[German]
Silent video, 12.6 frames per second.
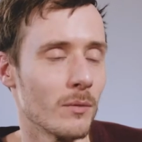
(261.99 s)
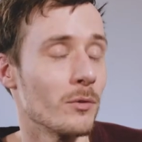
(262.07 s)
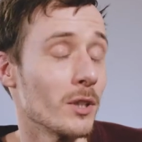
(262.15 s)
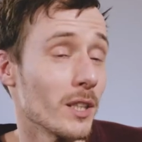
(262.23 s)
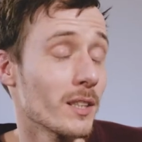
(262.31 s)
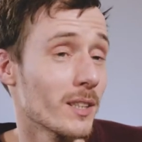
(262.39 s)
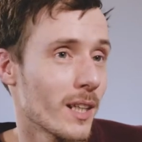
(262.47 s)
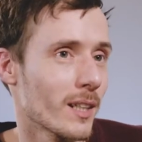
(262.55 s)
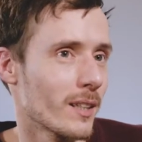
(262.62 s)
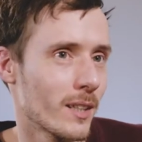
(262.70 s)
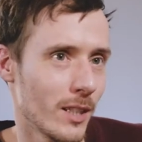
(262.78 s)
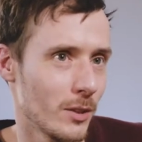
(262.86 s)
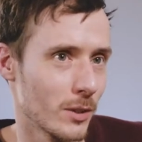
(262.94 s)
dann würde ich
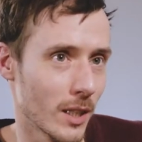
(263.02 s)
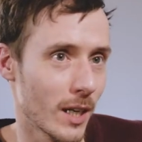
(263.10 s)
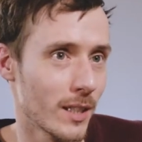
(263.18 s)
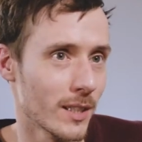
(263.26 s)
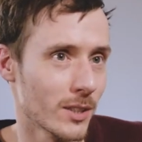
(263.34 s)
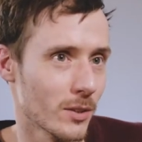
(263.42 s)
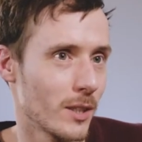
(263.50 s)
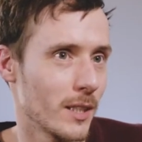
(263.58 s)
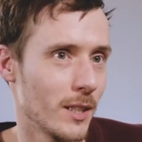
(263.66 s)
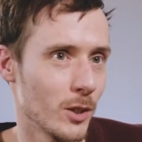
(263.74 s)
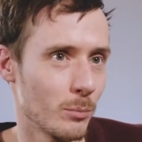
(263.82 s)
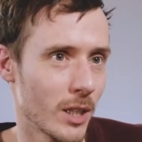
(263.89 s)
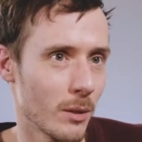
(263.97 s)
sagen, kill your darlings oder
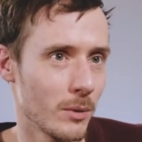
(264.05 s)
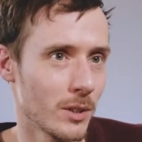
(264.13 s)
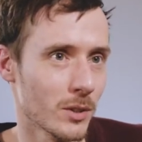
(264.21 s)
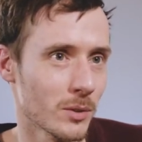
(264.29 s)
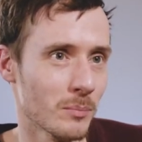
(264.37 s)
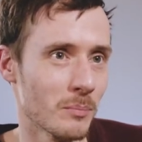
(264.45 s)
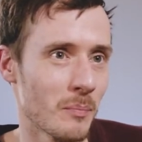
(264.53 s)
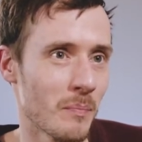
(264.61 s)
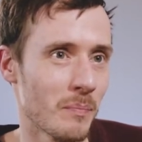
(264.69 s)
kill your babies